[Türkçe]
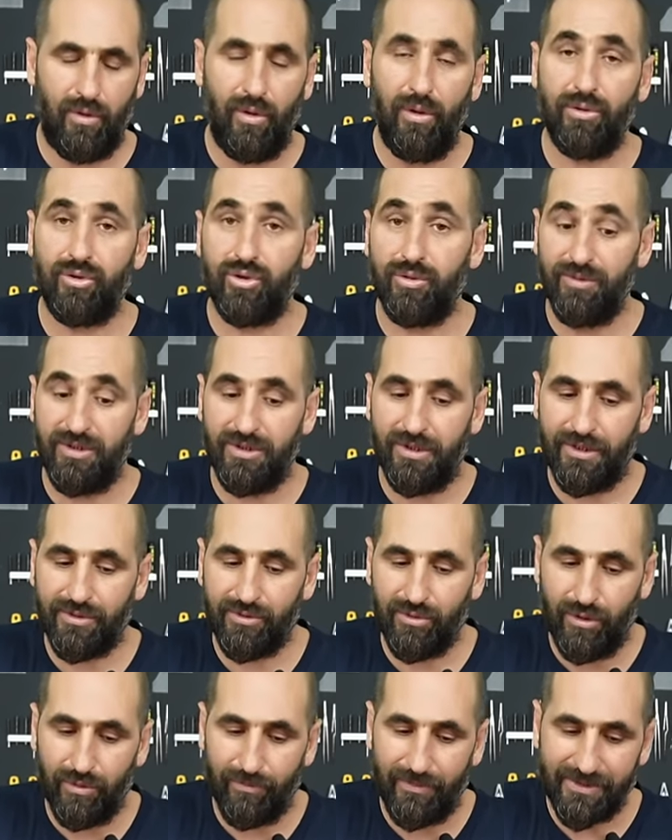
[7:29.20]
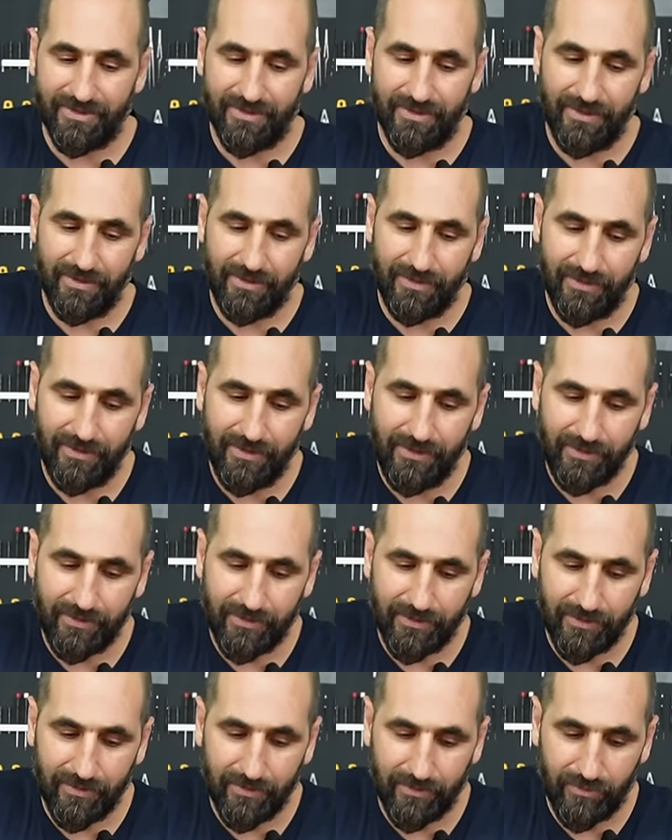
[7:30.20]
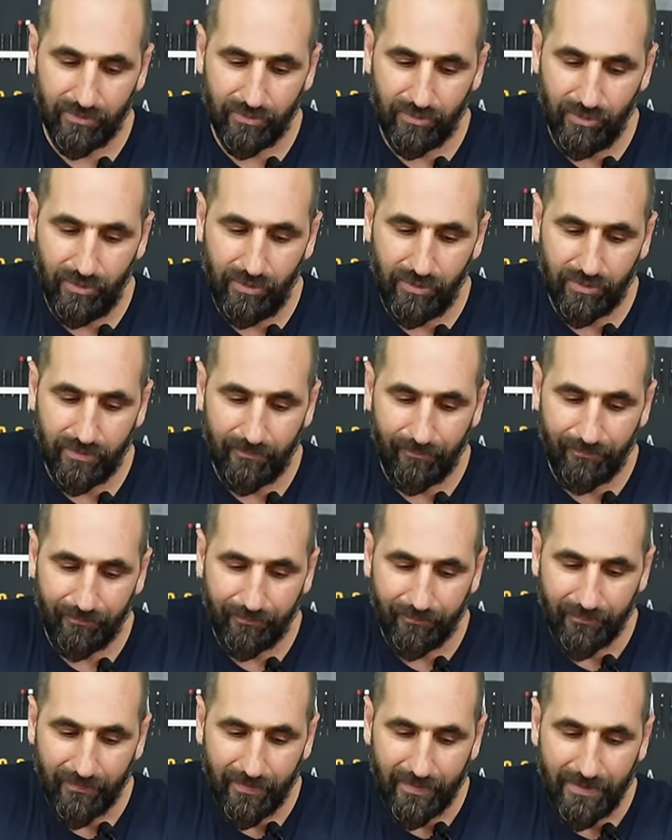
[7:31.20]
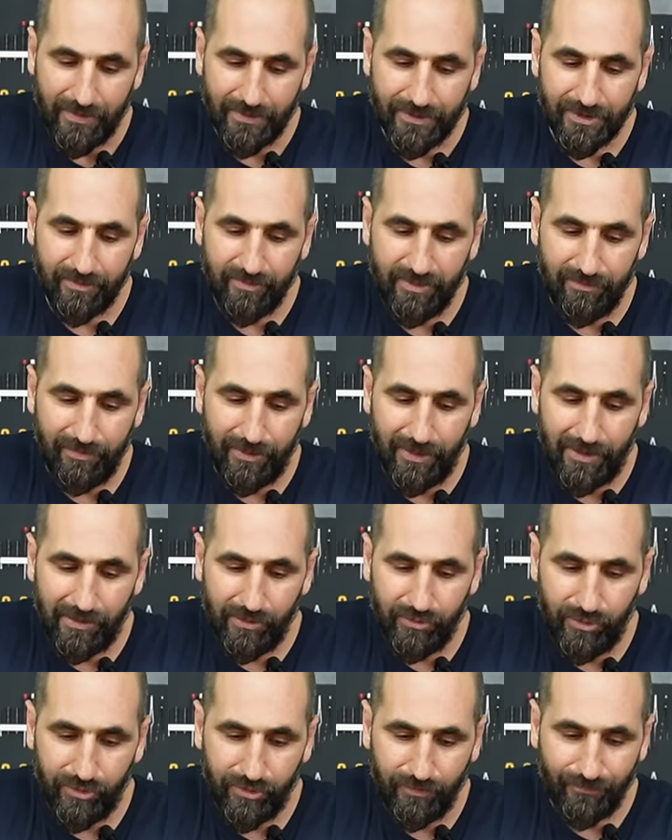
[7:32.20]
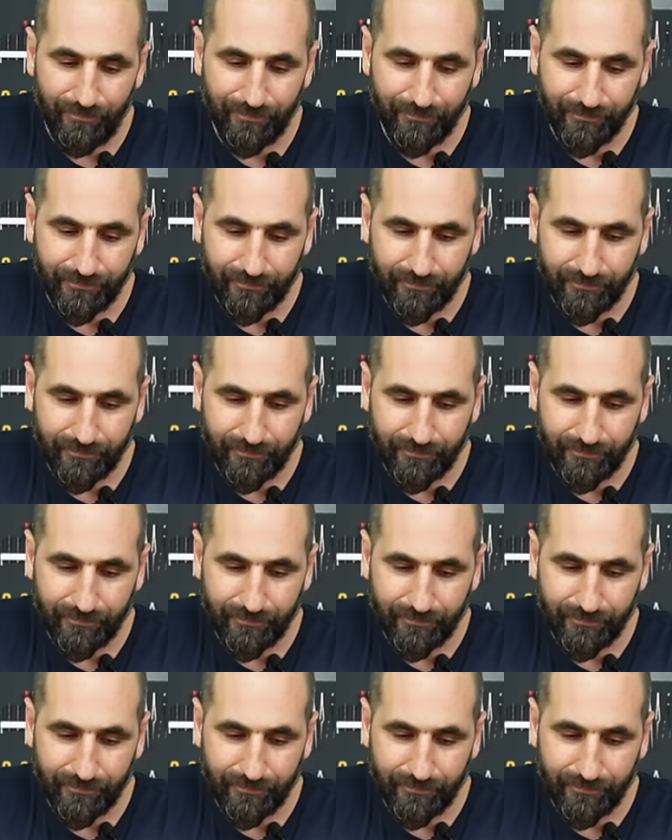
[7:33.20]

ölçüm cihazı olmasına gerek yok. Şimdi bağlıyorum.